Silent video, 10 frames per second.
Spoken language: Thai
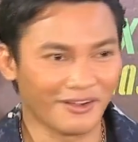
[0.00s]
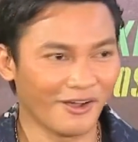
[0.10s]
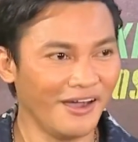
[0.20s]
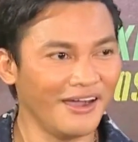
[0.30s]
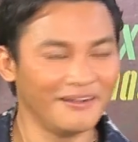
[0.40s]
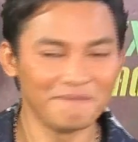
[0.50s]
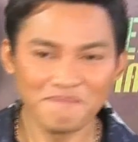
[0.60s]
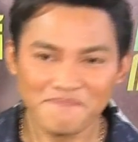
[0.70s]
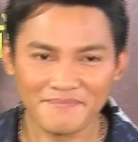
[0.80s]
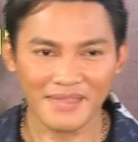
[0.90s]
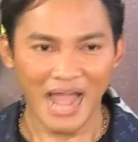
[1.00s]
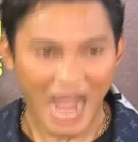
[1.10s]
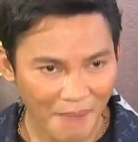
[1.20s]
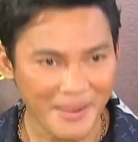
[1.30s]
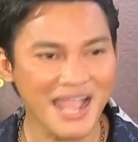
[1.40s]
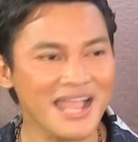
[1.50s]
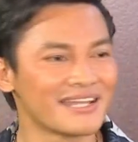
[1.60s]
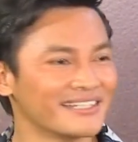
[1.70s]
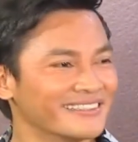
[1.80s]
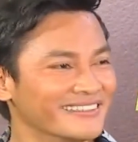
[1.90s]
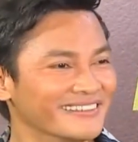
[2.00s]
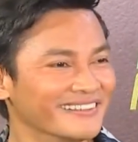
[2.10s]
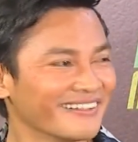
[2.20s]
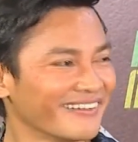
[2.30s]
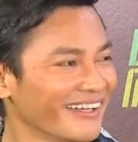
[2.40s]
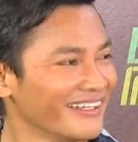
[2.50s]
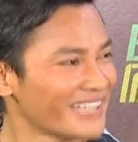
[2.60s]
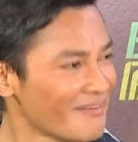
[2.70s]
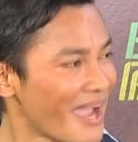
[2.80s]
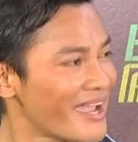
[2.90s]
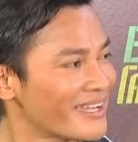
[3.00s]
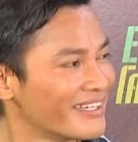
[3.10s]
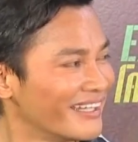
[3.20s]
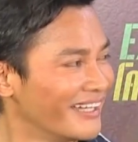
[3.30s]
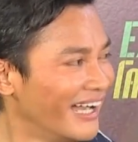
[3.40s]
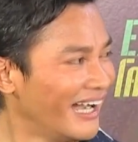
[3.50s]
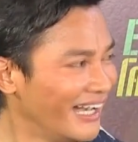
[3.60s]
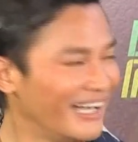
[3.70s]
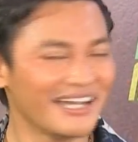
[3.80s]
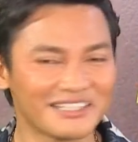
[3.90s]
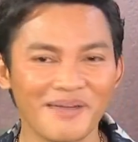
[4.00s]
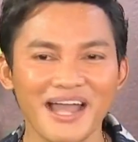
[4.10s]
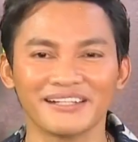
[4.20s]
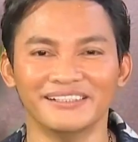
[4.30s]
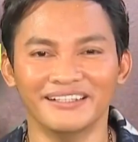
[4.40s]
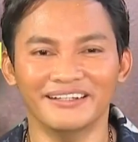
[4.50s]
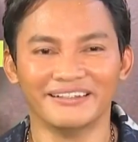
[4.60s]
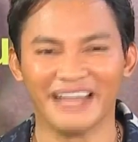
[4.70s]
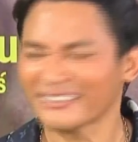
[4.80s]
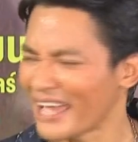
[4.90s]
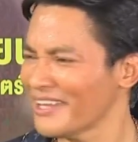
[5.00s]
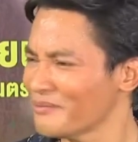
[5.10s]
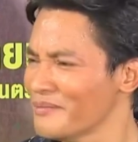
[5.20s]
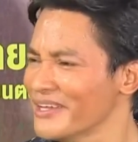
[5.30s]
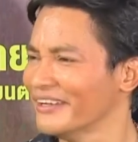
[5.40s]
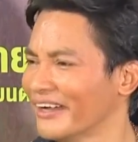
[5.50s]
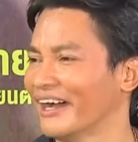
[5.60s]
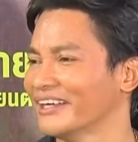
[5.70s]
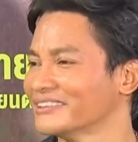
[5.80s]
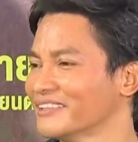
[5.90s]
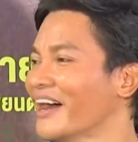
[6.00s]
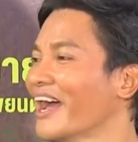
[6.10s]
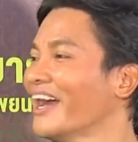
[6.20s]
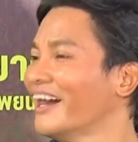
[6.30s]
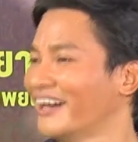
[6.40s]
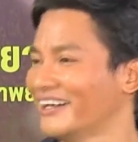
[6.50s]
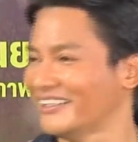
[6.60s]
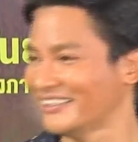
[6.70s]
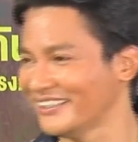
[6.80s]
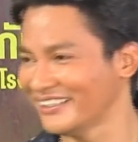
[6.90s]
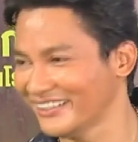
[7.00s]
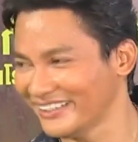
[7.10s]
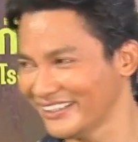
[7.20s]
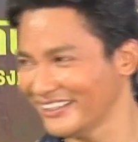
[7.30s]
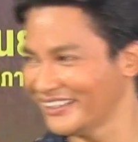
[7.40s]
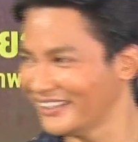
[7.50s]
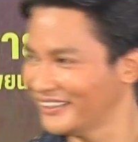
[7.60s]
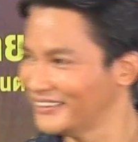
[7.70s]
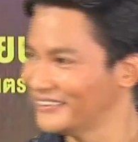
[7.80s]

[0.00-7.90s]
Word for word: ก็ เอามาใช่ไหมเออเอาซะบ้างหนังไทยยังไม่มีเลยอ่ะใช่ไหมเออเออเออเรา้